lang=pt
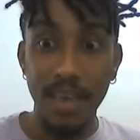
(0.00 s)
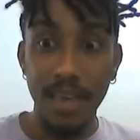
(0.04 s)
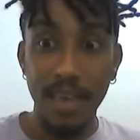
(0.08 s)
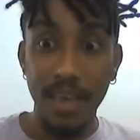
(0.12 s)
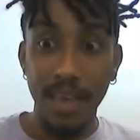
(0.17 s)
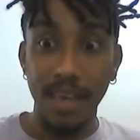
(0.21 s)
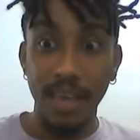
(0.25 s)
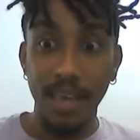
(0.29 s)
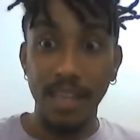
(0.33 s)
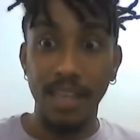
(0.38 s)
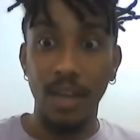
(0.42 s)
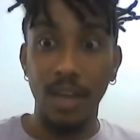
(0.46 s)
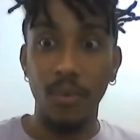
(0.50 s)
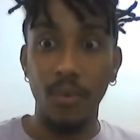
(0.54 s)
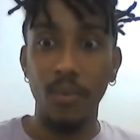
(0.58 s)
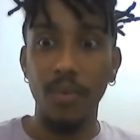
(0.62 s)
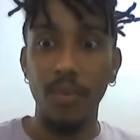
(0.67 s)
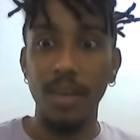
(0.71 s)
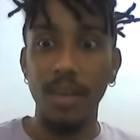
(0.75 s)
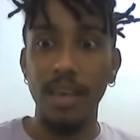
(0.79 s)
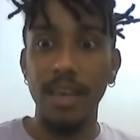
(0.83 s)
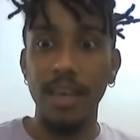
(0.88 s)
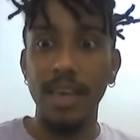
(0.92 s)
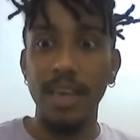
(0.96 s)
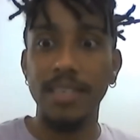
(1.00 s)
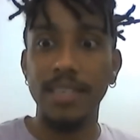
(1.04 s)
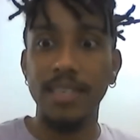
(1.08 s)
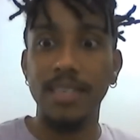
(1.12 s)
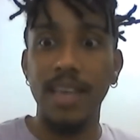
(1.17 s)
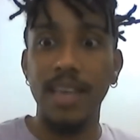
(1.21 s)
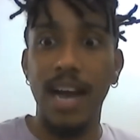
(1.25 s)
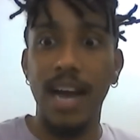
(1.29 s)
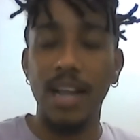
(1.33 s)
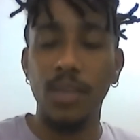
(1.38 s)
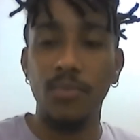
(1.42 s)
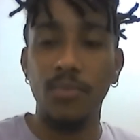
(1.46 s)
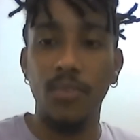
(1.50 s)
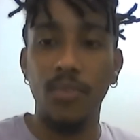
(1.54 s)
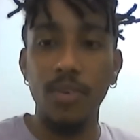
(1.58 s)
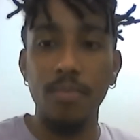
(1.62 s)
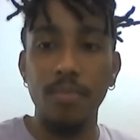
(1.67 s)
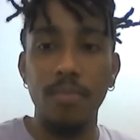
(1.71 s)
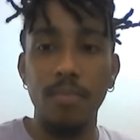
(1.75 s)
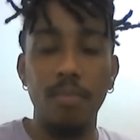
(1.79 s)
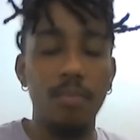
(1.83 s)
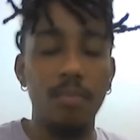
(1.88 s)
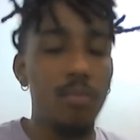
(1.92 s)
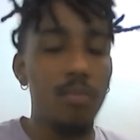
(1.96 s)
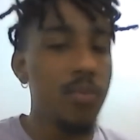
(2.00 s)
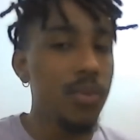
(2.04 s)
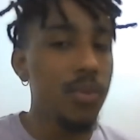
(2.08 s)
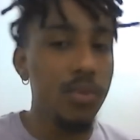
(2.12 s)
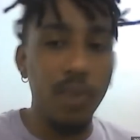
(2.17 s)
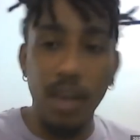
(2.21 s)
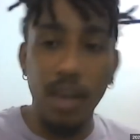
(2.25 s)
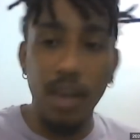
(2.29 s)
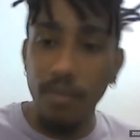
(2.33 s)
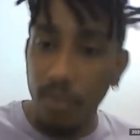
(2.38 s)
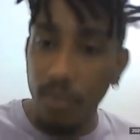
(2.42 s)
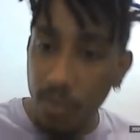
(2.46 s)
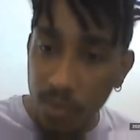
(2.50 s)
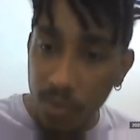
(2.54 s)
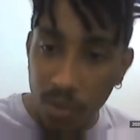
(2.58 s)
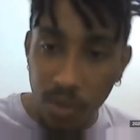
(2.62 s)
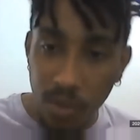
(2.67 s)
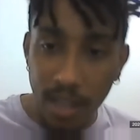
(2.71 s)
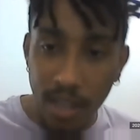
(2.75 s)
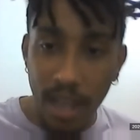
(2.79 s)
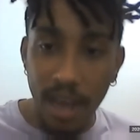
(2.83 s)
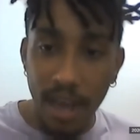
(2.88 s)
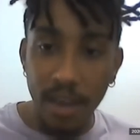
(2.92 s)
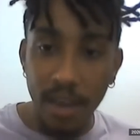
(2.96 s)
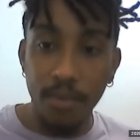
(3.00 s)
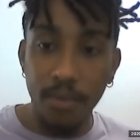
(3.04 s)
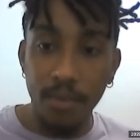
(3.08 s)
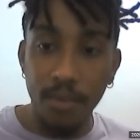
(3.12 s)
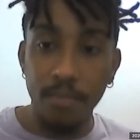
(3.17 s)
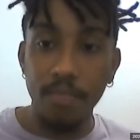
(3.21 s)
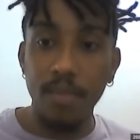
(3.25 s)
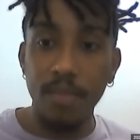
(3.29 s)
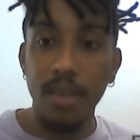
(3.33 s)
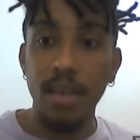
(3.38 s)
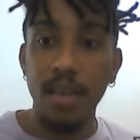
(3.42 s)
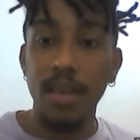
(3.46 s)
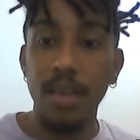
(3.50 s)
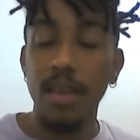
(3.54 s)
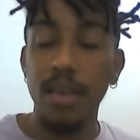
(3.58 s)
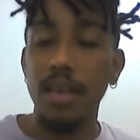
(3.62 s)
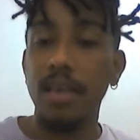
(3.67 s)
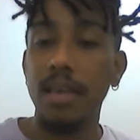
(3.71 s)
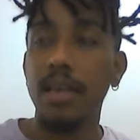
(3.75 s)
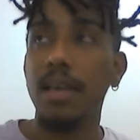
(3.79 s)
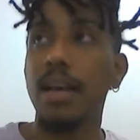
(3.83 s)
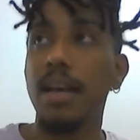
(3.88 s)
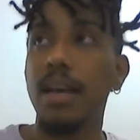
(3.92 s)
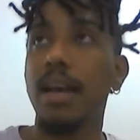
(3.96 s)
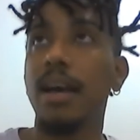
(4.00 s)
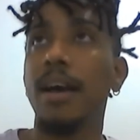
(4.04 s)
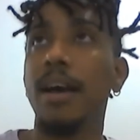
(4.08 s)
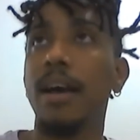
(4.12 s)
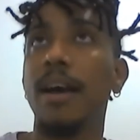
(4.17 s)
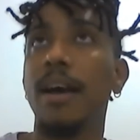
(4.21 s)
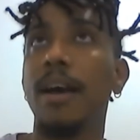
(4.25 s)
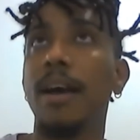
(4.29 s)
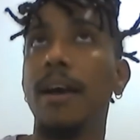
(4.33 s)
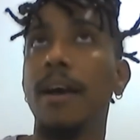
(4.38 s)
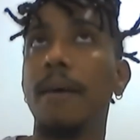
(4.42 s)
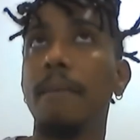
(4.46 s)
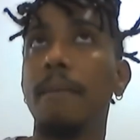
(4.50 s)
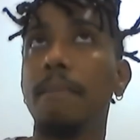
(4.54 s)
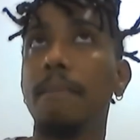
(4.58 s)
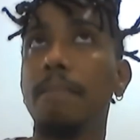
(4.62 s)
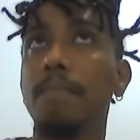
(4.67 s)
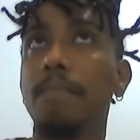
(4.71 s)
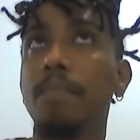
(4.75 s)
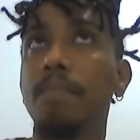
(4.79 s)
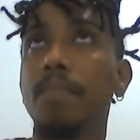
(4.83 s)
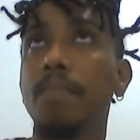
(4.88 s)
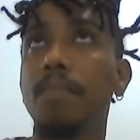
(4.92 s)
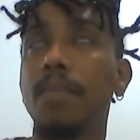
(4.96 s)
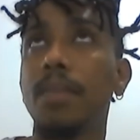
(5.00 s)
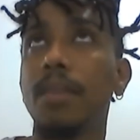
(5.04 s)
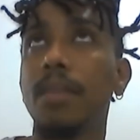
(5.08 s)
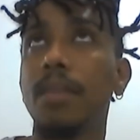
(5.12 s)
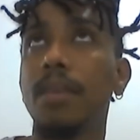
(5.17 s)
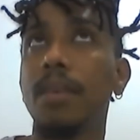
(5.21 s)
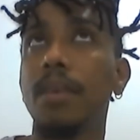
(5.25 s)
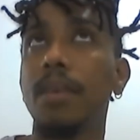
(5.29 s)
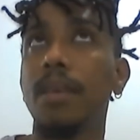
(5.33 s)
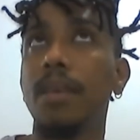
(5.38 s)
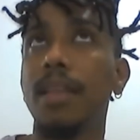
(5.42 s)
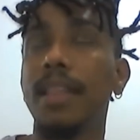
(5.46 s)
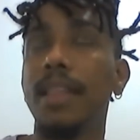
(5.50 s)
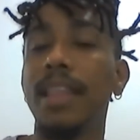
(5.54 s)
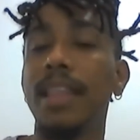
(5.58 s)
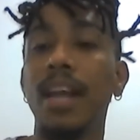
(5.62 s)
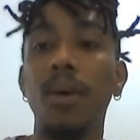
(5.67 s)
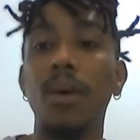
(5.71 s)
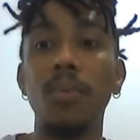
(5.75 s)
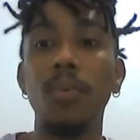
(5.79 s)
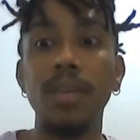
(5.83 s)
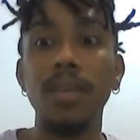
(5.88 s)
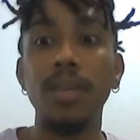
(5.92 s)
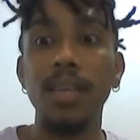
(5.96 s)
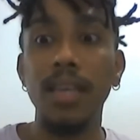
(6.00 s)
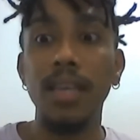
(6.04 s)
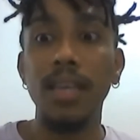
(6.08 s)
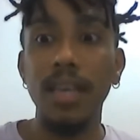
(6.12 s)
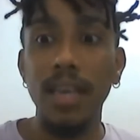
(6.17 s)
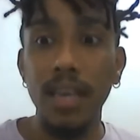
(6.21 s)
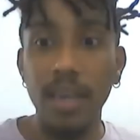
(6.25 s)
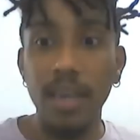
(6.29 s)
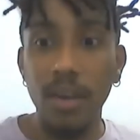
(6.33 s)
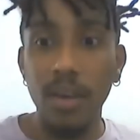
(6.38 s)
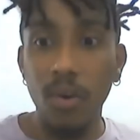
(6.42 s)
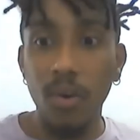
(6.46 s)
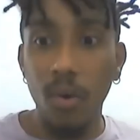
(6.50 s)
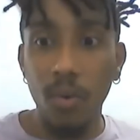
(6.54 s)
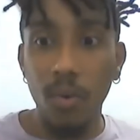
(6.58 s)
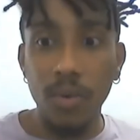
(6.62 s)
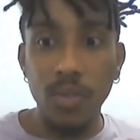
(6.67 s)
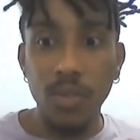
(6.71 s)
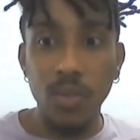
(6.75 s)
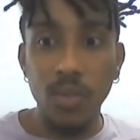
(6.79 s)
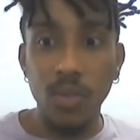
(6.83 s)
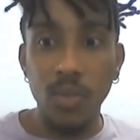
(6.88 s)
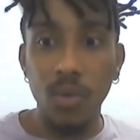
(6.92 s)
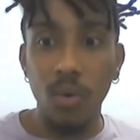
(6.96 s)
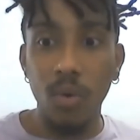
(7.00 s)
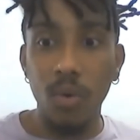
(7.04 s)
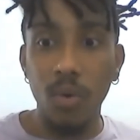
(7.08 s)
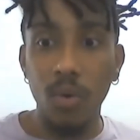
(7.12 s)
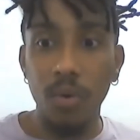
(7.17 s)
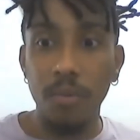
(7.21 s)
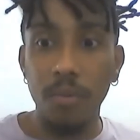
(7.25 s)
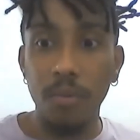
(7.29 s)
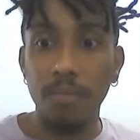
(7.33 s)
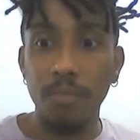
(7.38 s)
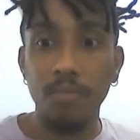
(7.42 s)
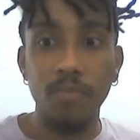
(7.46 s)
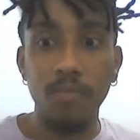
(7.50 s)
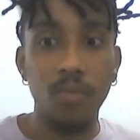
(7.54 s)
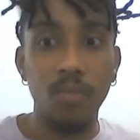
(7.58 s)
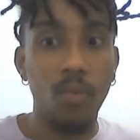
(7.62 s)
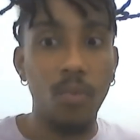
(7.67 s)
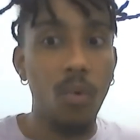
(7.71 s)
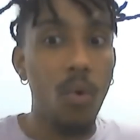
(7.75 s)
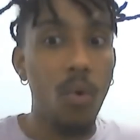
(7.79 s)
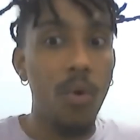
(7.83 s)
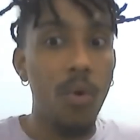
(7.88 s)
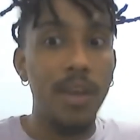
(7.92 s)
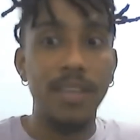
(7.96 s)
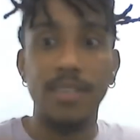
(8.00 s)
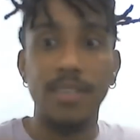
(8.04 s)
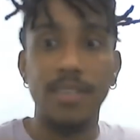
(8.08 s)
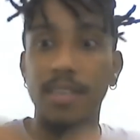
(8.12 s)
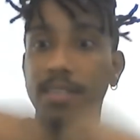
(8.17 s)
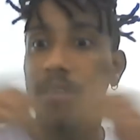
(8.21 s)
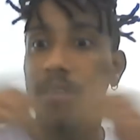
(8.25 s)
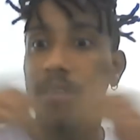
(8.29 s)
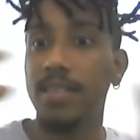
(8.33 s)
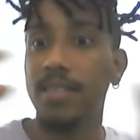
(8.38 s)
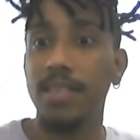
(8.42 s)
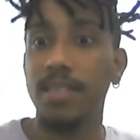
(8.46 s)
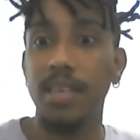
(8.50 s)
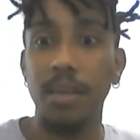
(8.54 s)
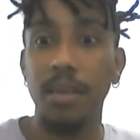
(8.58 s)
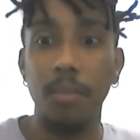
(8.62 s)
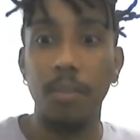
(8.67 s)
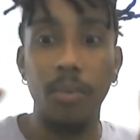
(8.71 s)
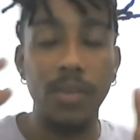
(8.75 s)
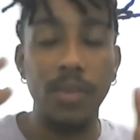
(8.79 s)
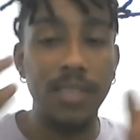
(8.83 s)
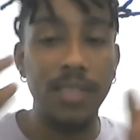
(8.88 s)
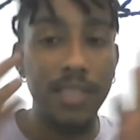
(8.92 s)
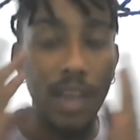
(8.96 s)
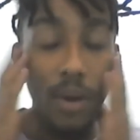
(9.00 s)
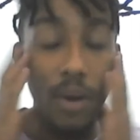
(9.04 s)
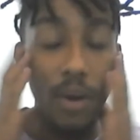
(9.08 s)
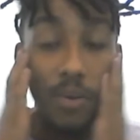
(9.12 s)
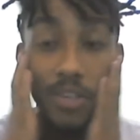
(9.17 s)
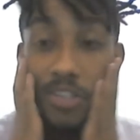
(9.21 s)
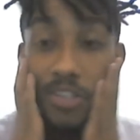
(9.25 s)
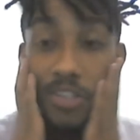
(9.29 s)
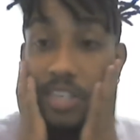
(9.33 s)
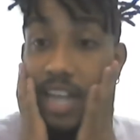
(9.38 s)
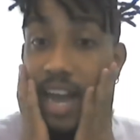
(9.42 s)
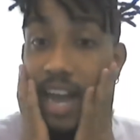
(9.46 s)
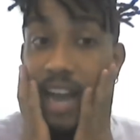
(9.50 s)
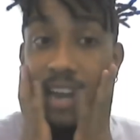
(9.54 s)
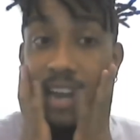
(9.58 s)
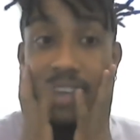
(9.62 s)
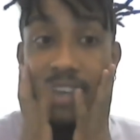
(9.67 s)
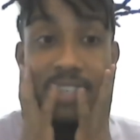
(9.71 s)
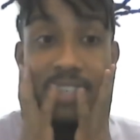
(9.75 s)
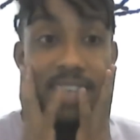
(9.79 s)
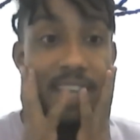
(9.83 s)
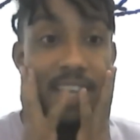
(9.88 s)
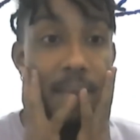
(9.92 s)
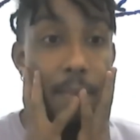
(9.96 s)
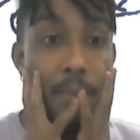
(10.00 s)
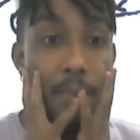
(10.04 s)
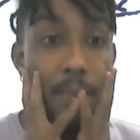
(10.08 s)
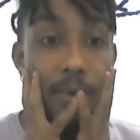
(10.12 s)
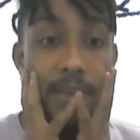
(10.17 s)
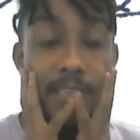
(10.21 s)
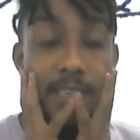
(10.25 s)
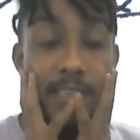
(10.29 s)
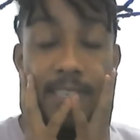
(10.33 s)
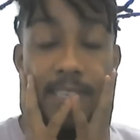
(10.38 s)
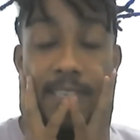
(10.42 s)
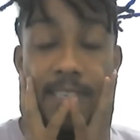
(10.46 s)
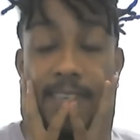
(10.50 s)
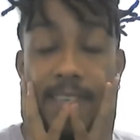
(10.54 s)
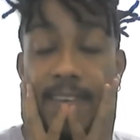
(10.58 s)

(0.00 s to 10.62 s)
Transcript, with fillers: Então, esse ato foi muito revolucionário. É... Não que conquistou coisas assim, muito extraordinárias, né, depois.